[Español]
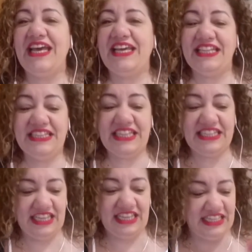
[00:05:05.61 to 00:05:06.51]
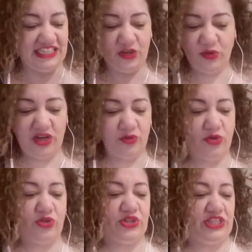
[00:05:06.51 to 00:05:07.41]
entender y quiero dar
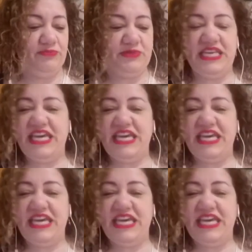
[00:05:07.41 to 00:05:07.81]
unos tips